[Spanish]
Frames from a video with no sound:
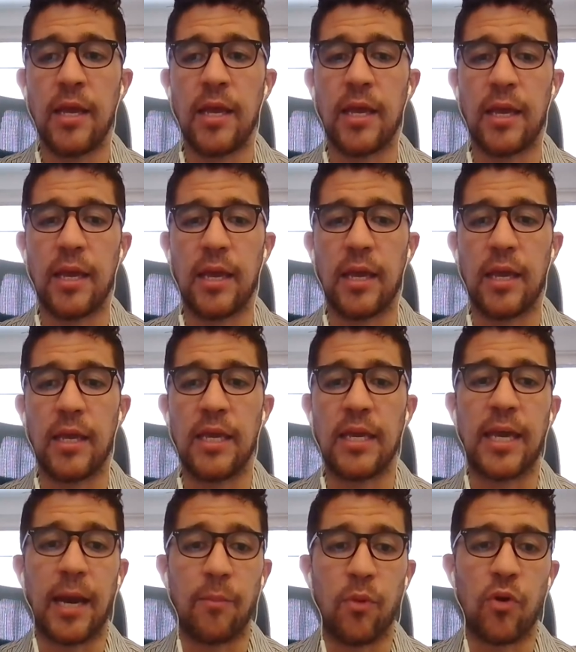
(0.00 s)
eh, y
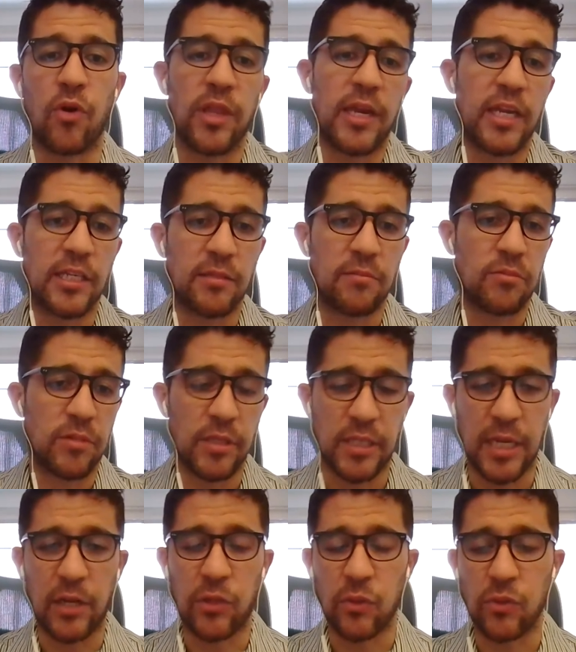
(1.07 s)
que aborden
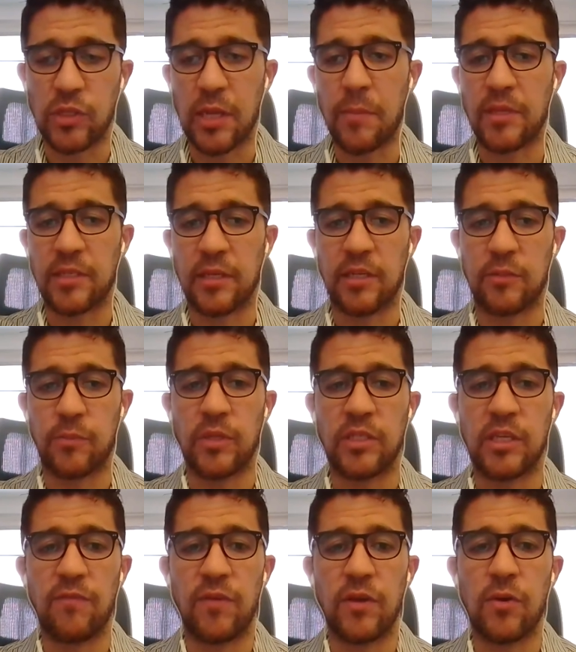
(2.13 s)
ciertos temas en
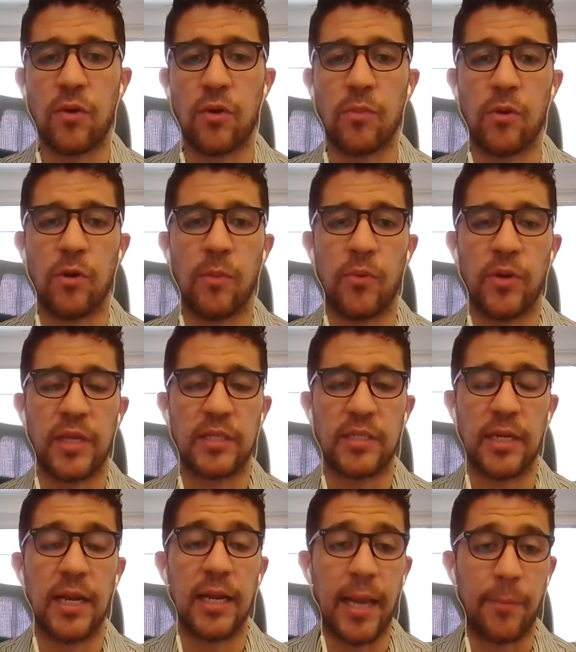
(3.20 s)
específico, como lo puede
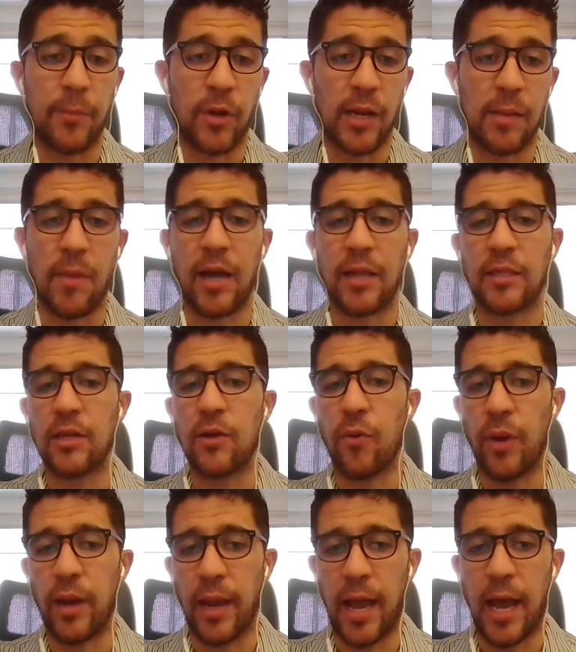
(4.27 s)
ser el cambio
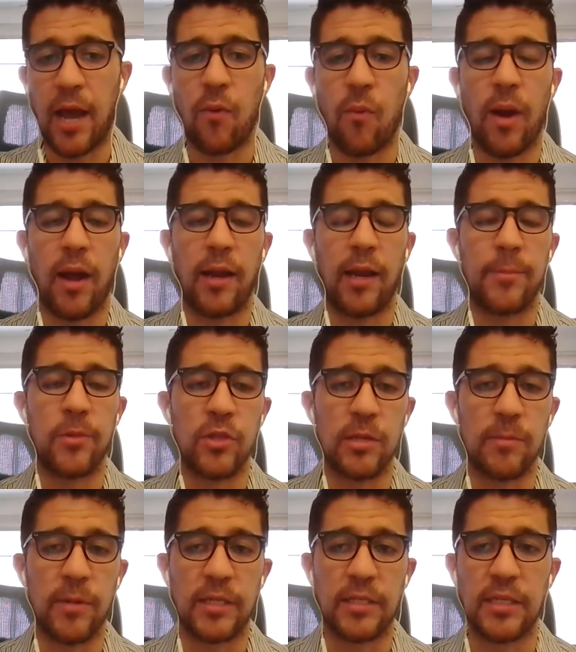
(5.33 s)
climático, el agua, la
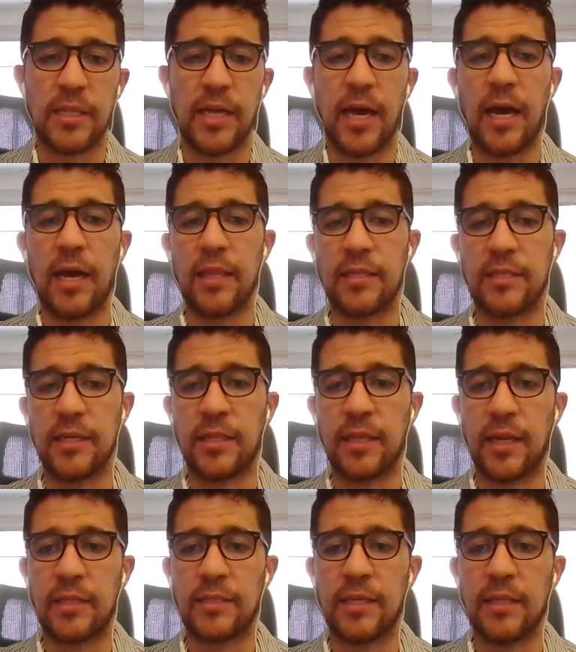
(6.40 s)
biodiversidad,
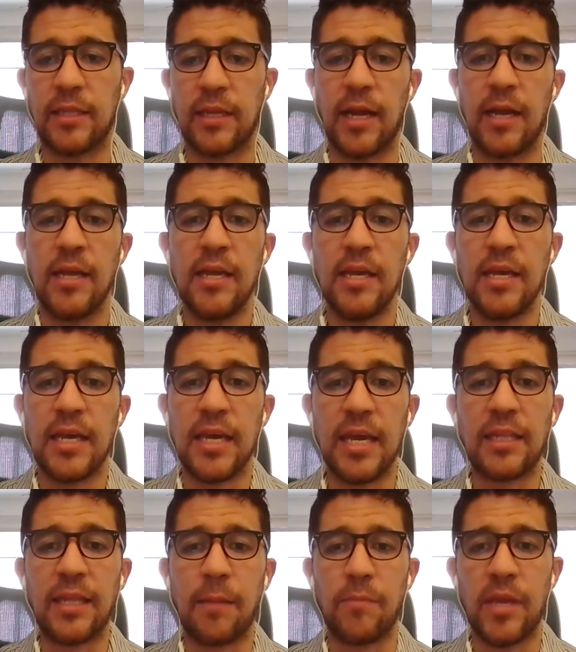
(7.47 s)
etcétera, etcétera.
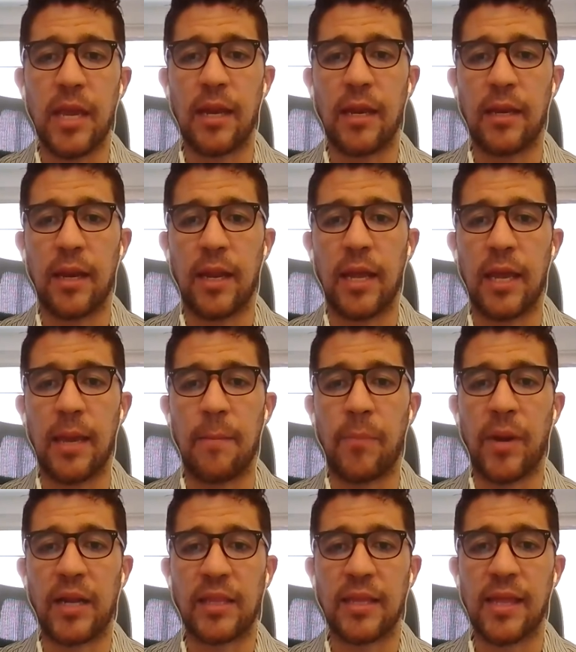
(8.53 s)
Y también eh,
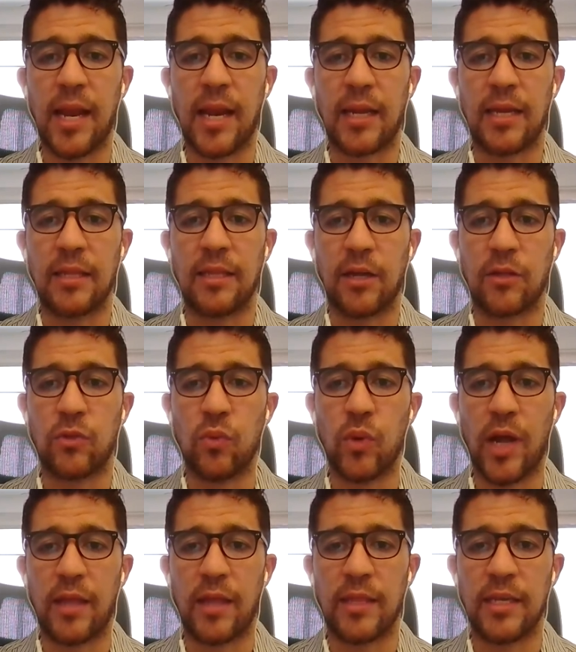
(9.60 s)
parte de la
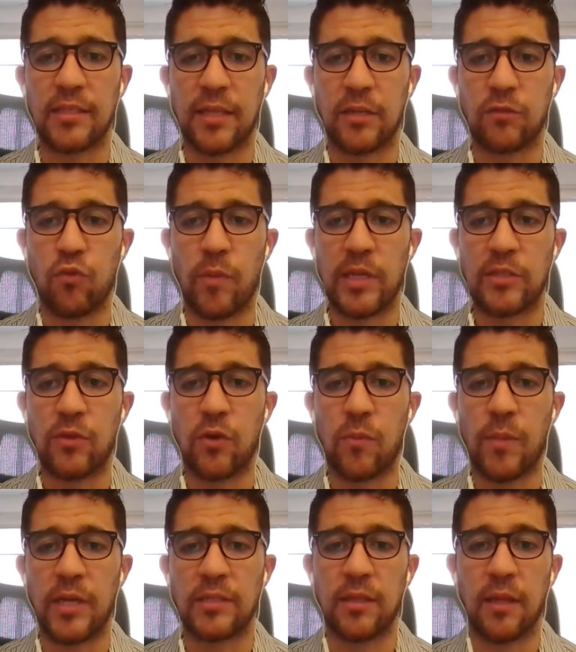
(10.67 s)
arquitectura de estas nuevas
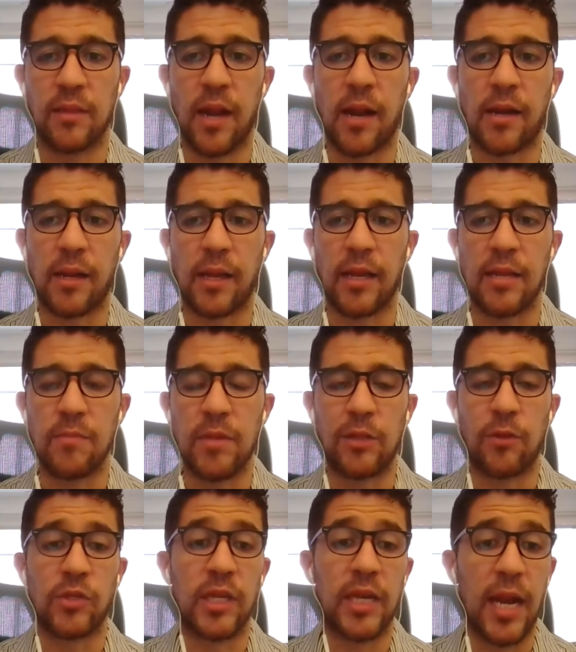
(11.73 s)
normas tendrá
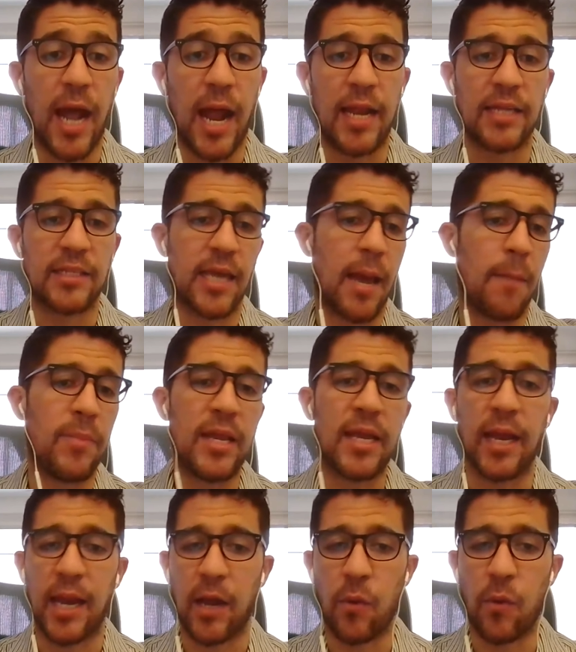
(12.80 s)
requerimientos generales que
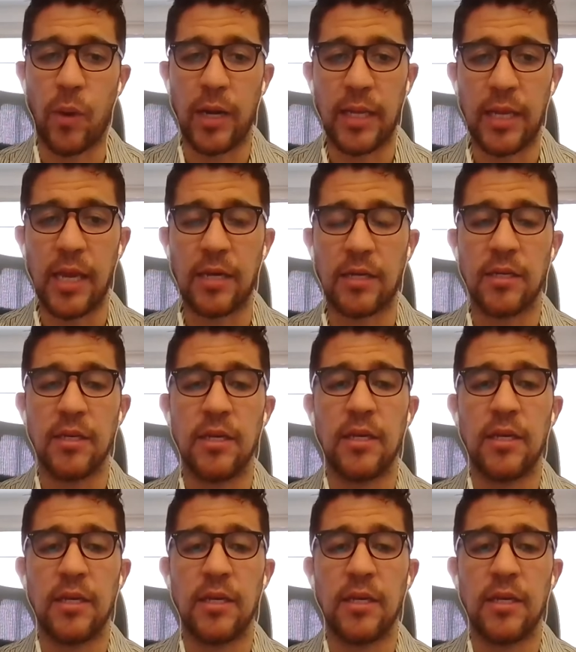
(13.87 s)
apliquen a cualquier